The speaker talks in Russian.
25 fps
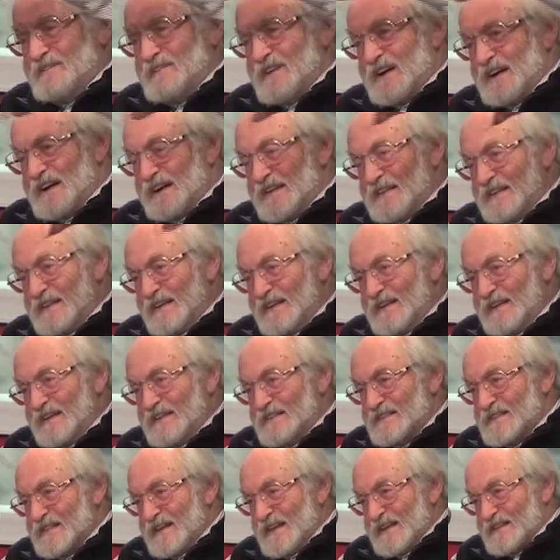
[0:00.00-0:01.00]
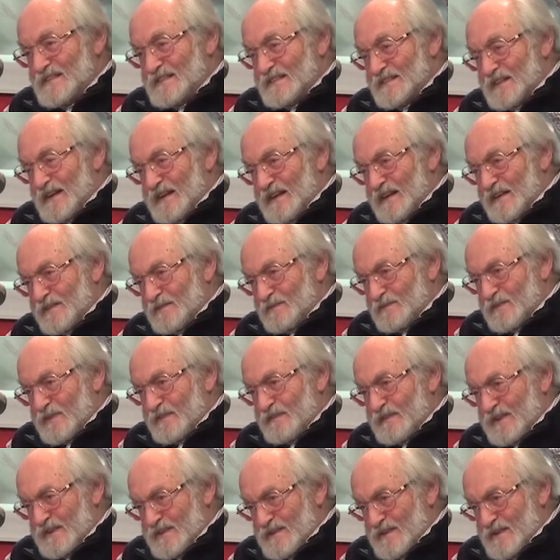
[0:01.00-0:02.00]
выходили из леса накануне
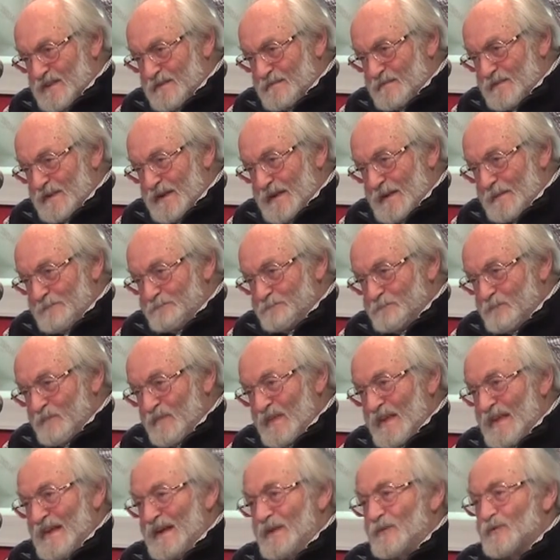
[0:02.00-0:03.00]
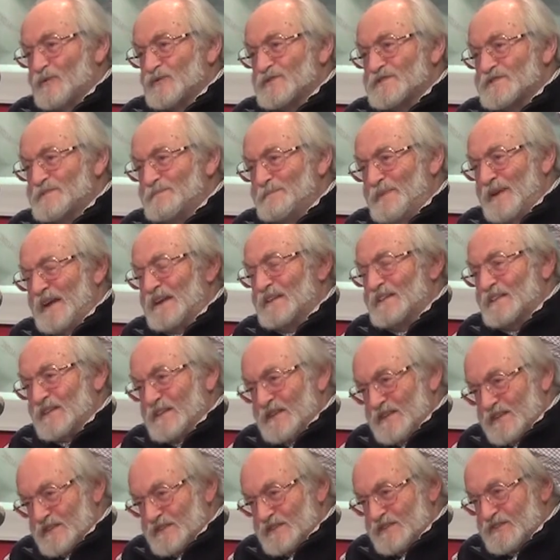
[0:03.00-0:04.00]
вечером, успел
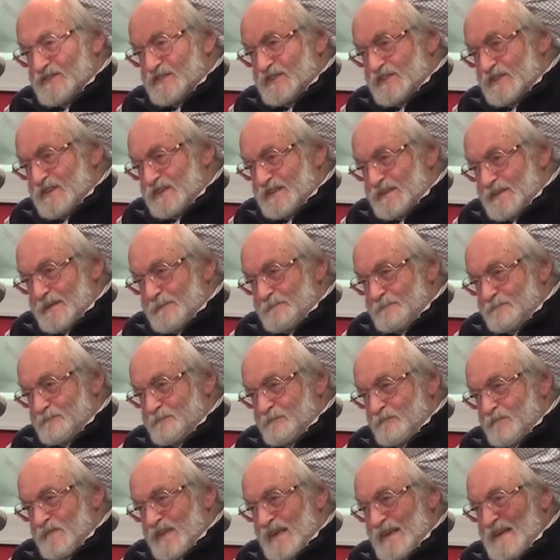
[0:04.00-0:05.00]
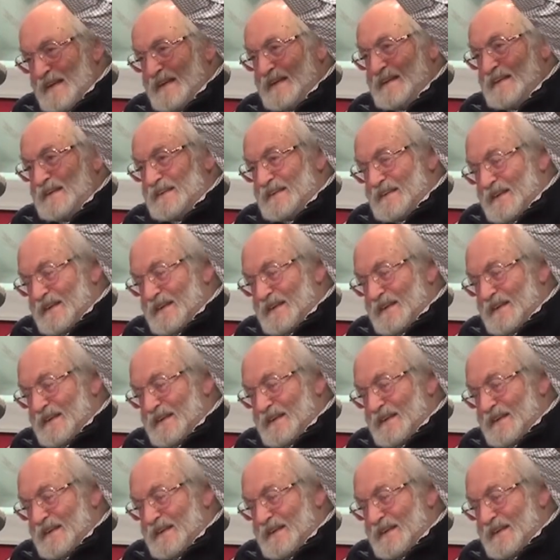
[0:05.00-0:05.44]
донести, и